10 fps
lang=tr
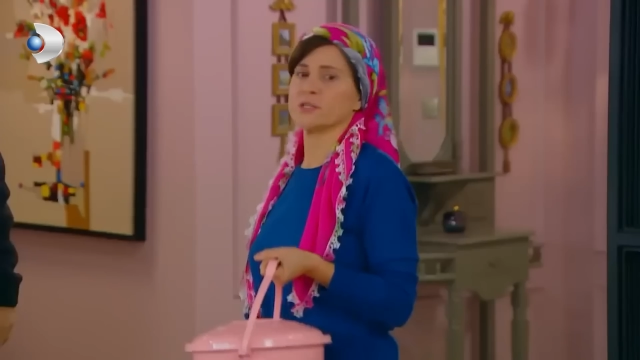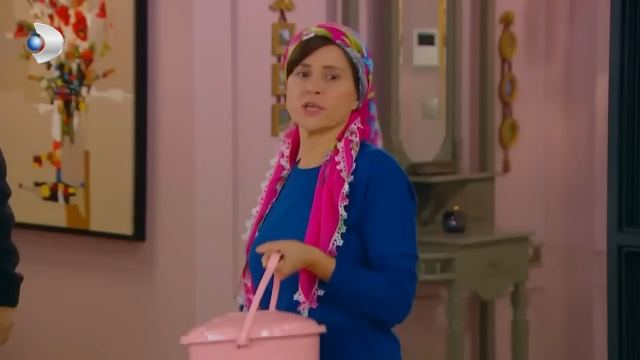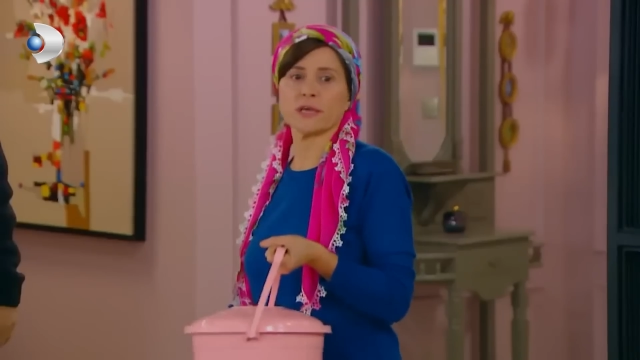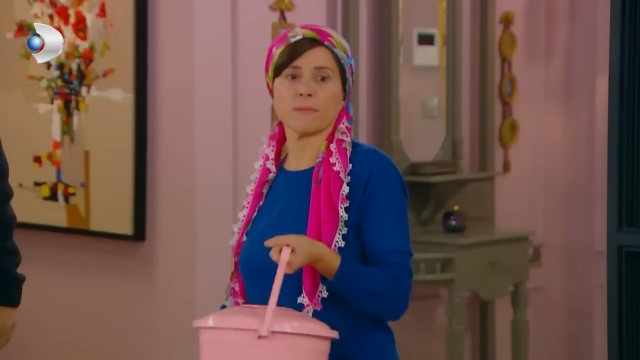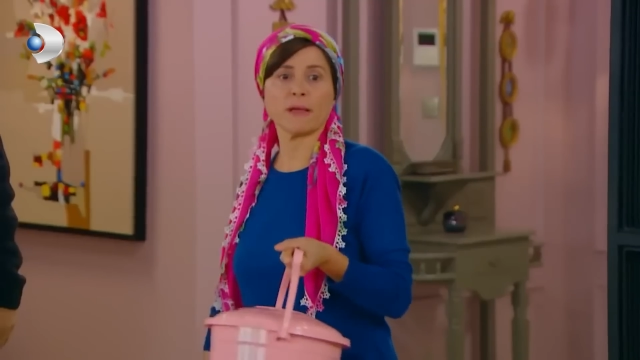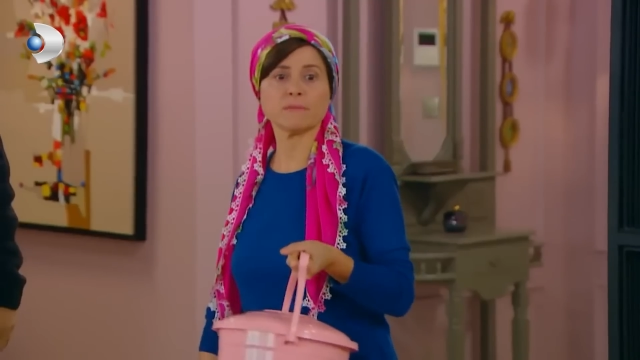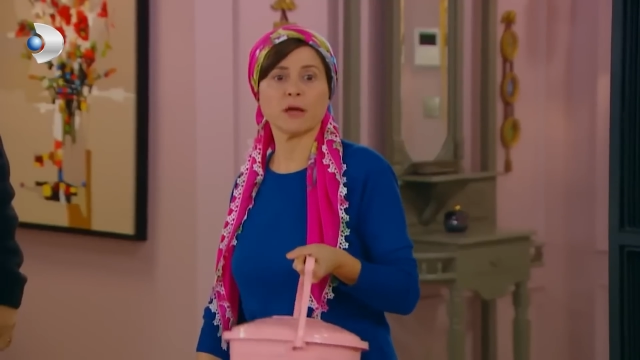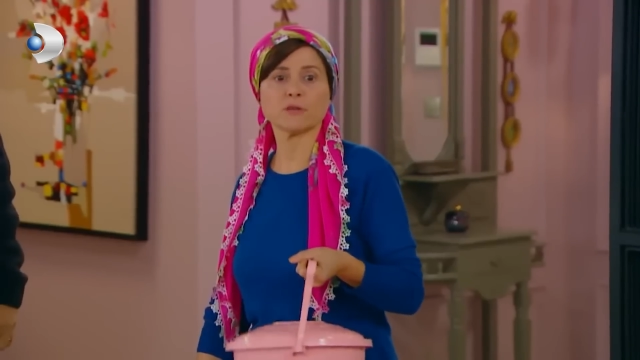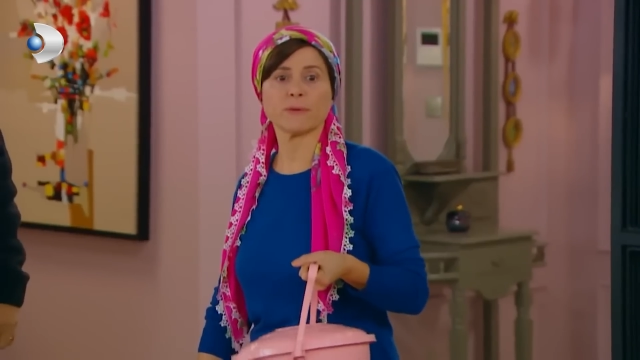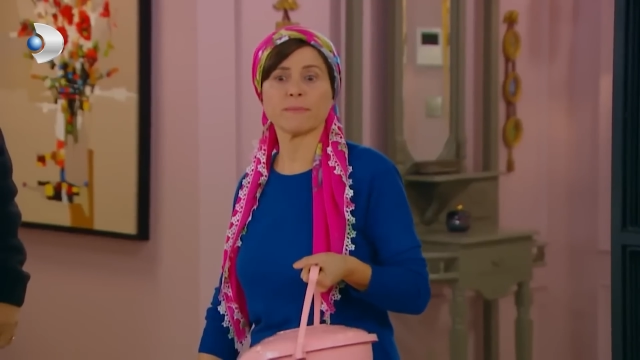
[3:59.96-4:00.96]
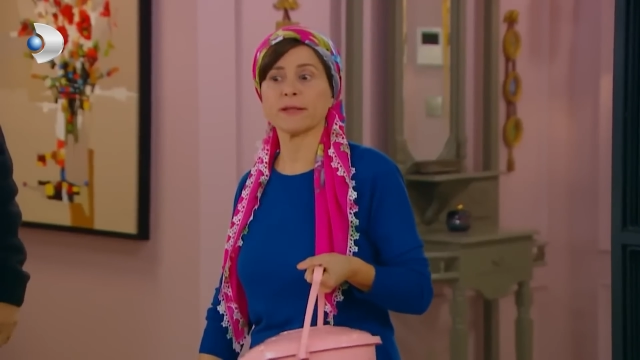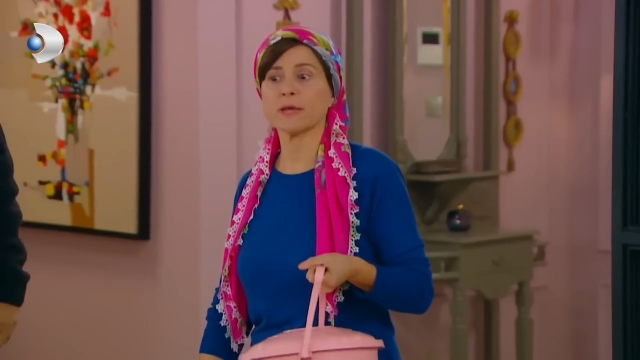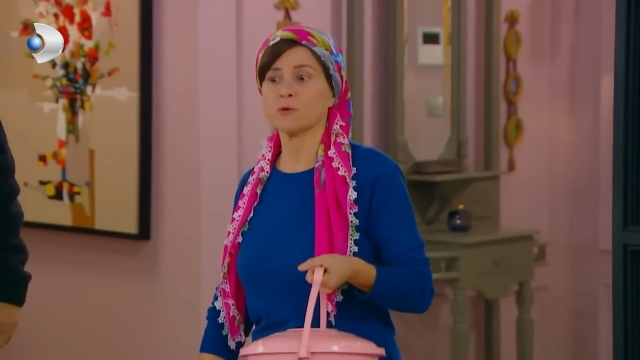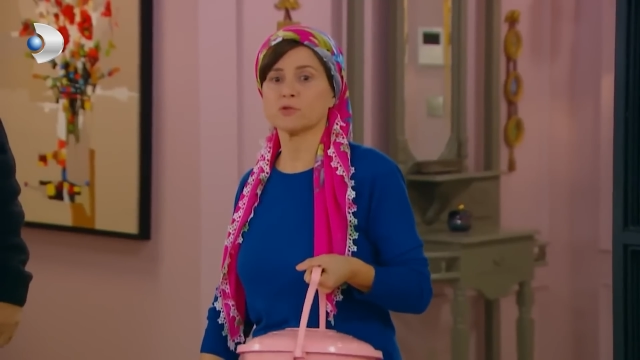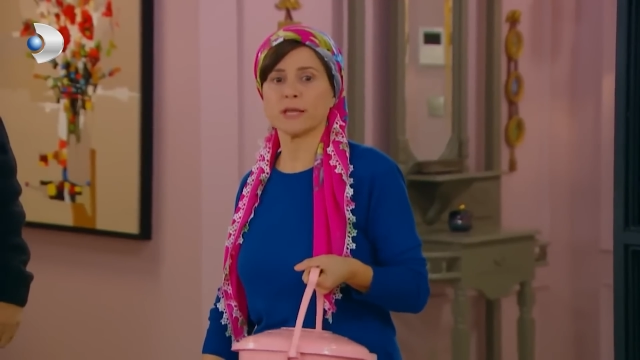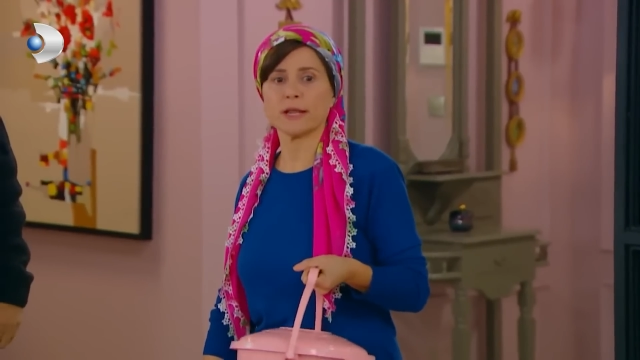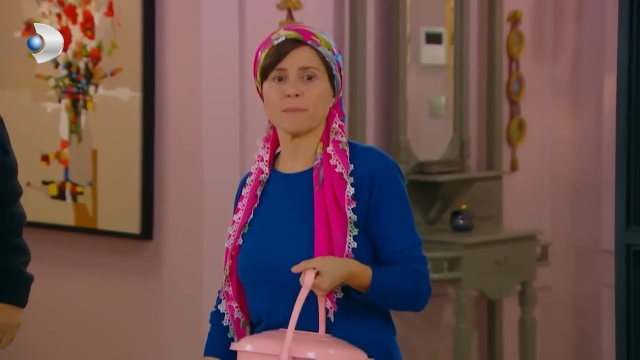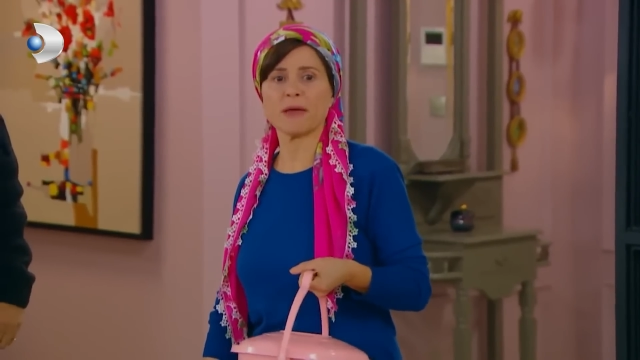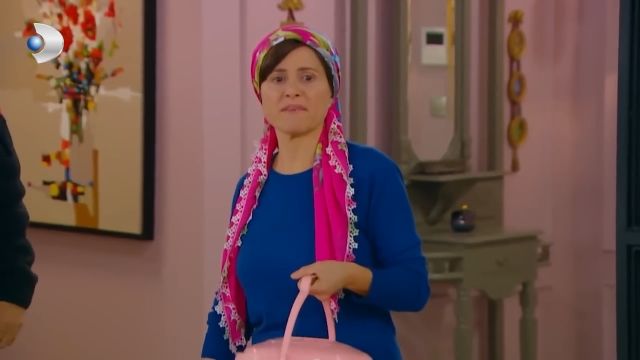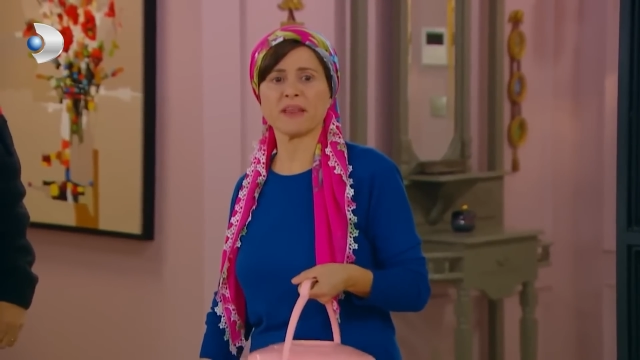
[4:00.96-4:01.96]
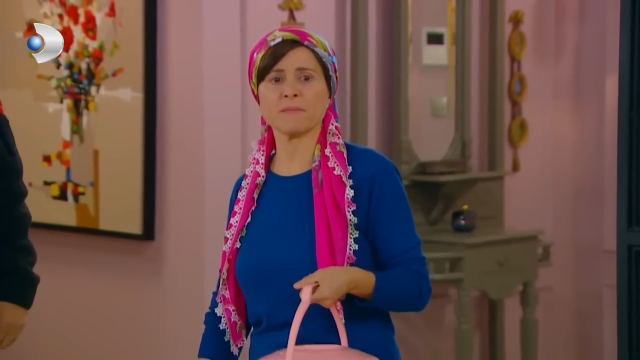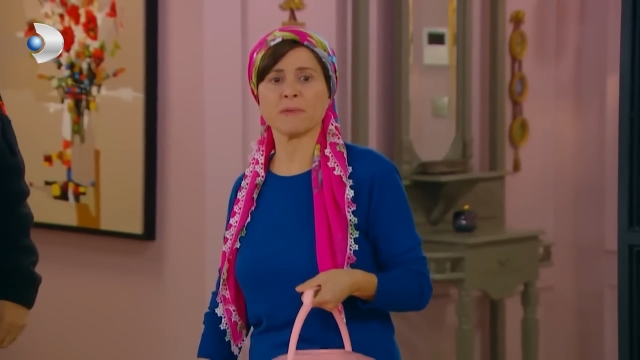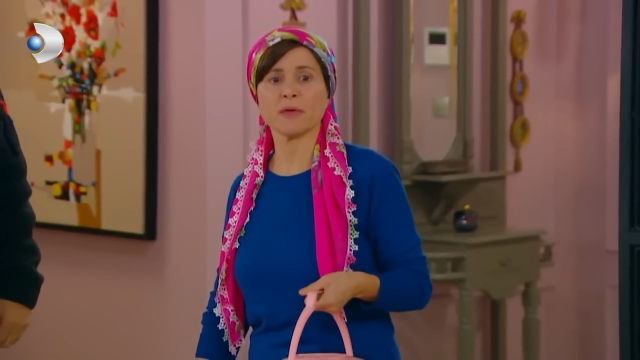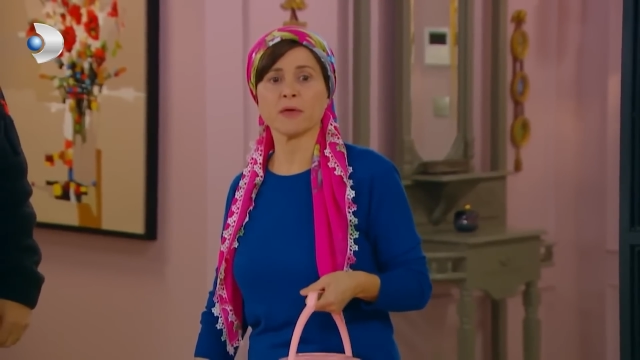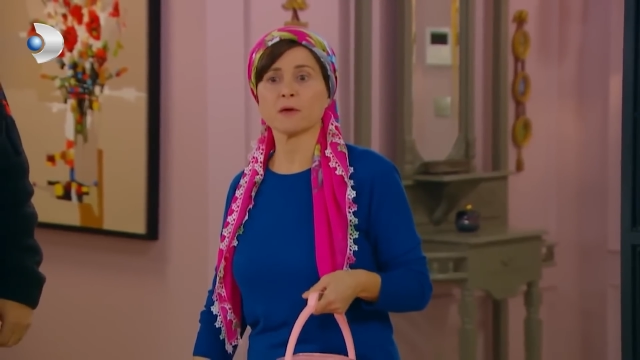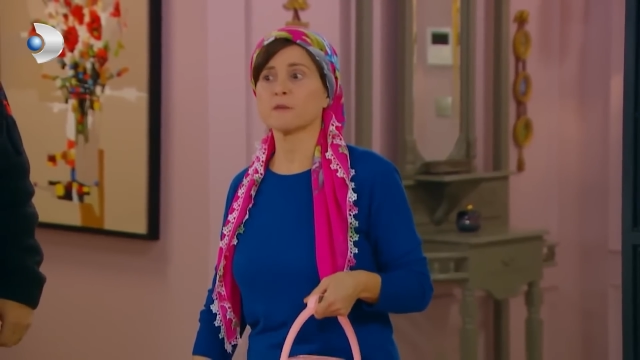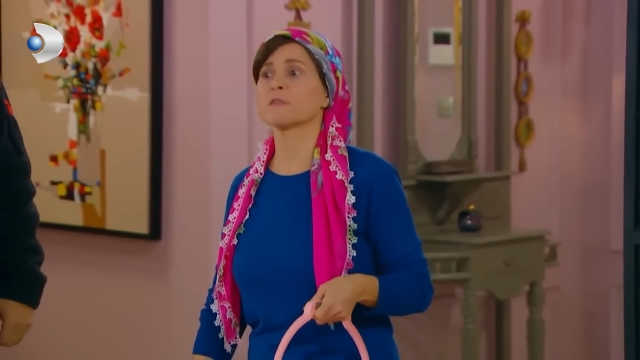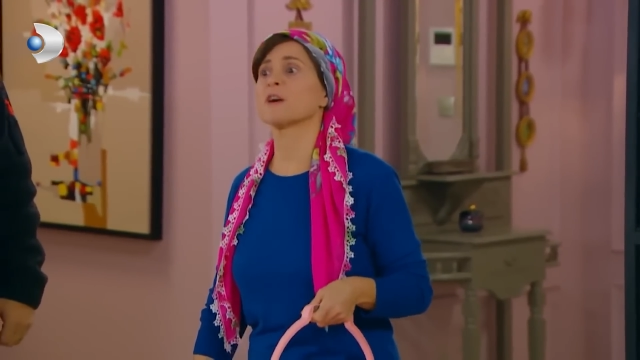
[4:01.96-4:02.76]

şey yapalım mı Haluk Bey? Ben Hüseyin'e haber vereyim mi? Ee,